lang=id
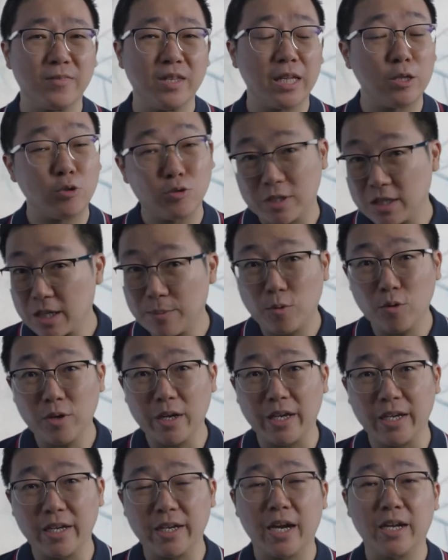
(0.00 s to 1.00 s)
Tentu saja
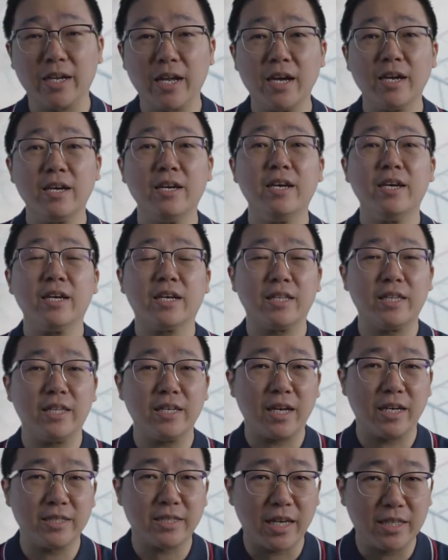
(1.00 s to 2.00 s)
boleh, karena
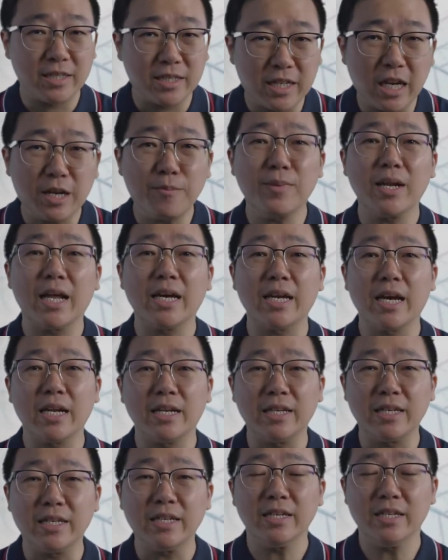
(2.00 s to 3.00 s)
ketika saya sedang
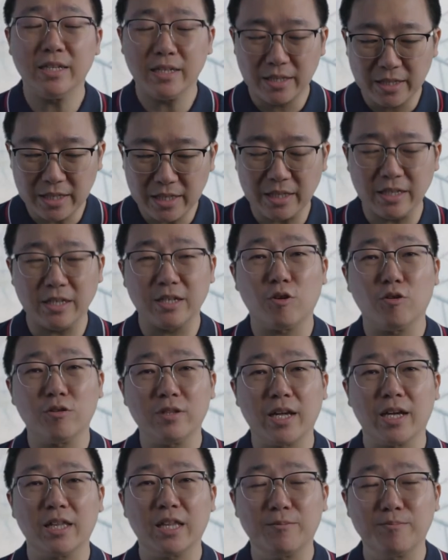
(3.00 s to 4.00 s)
melayani di
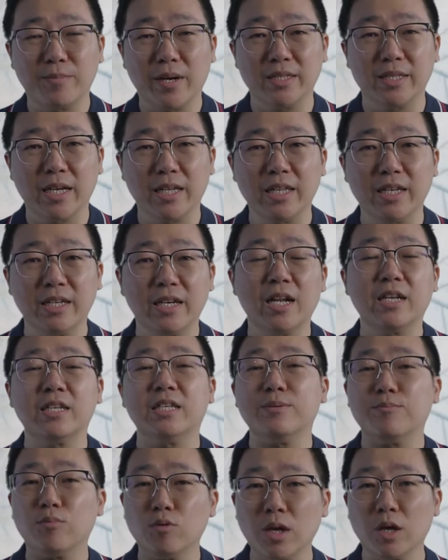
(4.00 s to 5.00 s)
kota tempat saya tinggal
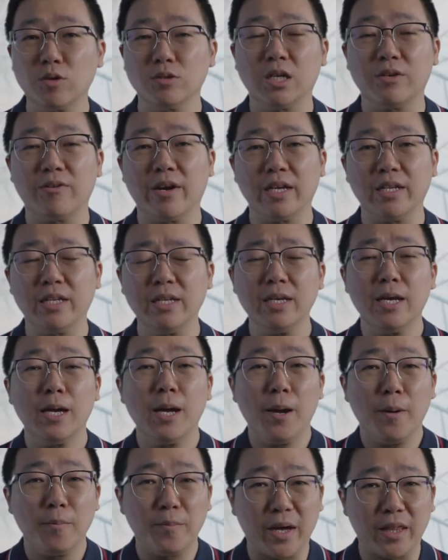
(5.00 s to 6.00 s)
di Pulau Jawa ini,
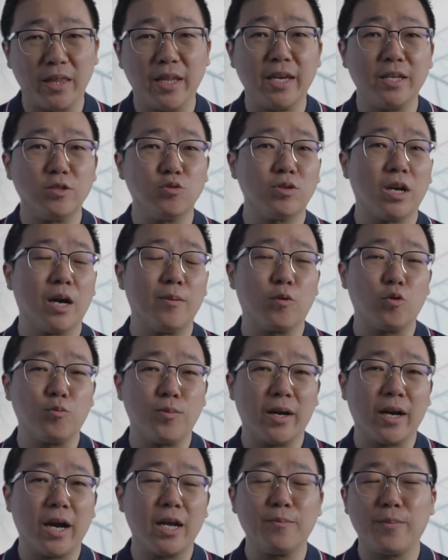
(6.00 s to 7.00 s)
batik juga
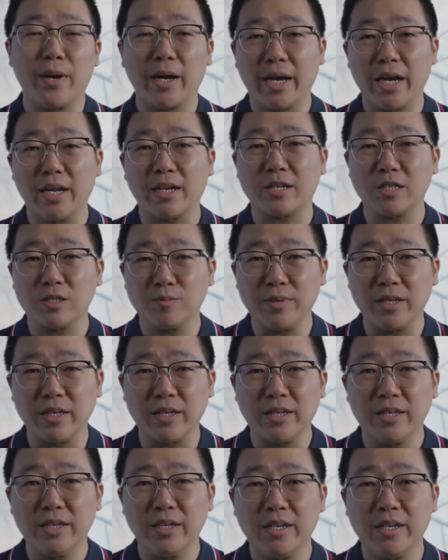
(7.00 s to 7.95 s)
merupakan pakaian resmi.